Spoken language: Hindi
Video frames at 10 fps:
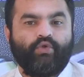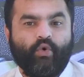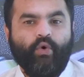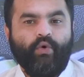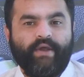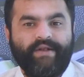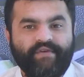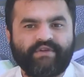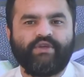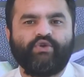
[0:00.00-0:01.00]
तो
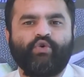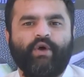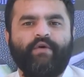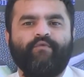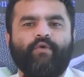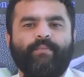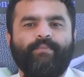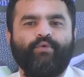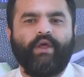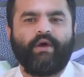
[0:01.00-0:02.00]
इन्फ्लेशन जो है वो
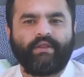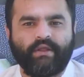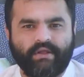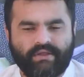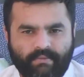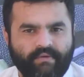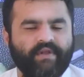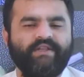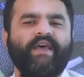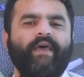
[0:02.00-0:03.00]
पूरे अर्थतंत्र में
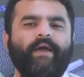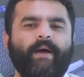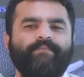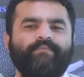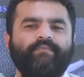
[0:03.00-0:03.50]
फैल जाएगा